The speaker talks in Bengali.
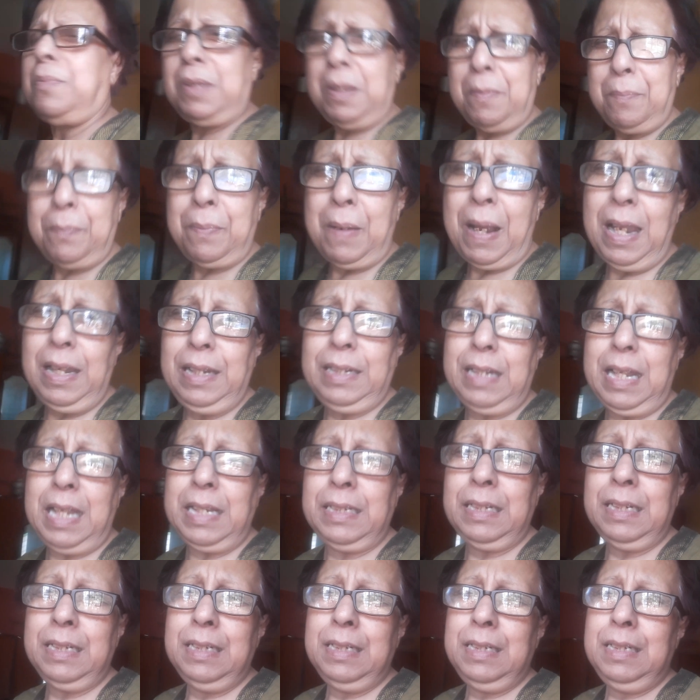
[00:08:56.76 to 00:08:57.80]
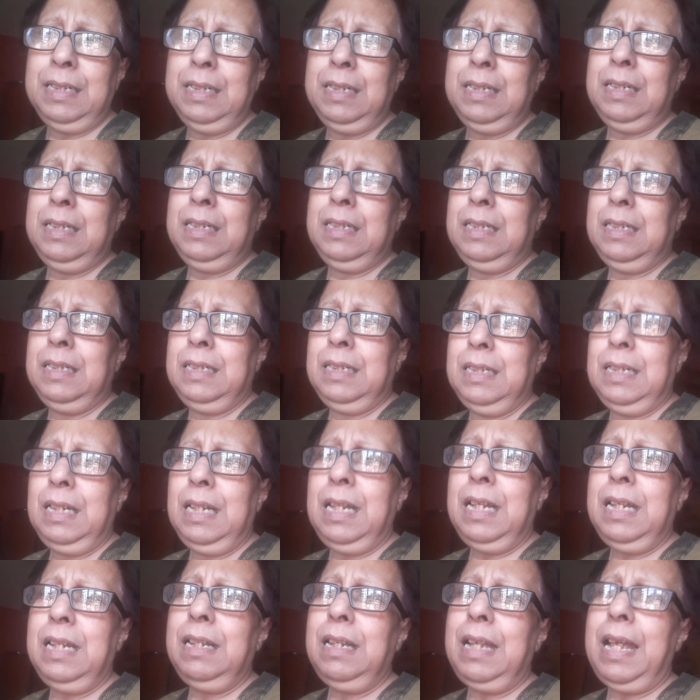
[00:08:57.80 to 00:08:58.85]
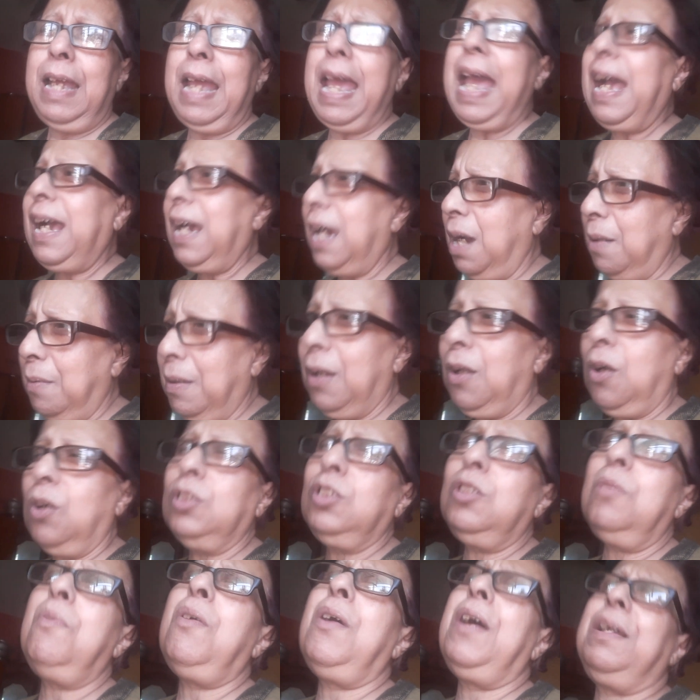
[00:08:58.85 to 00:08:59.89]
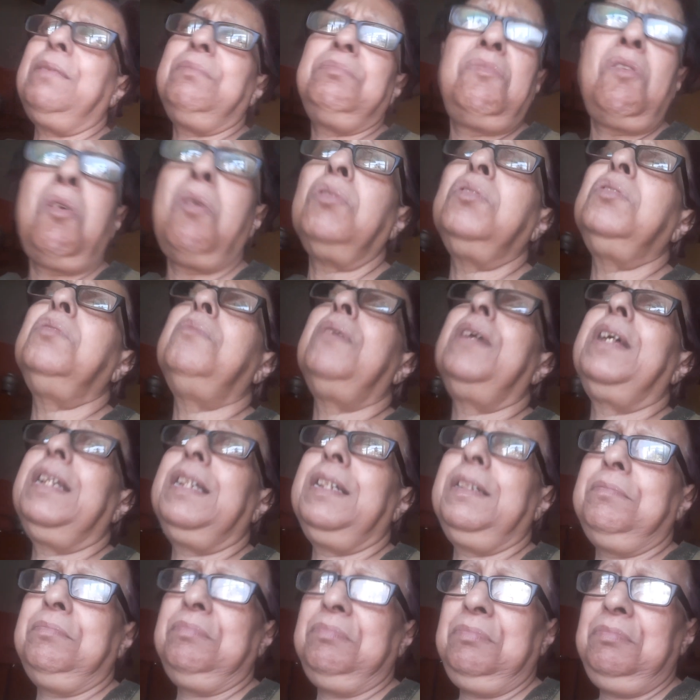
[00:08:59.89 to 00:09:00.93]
সপ্তাহে পাল্টাই হ্যাঁ এক খাবার হজম হয় হজম হয় না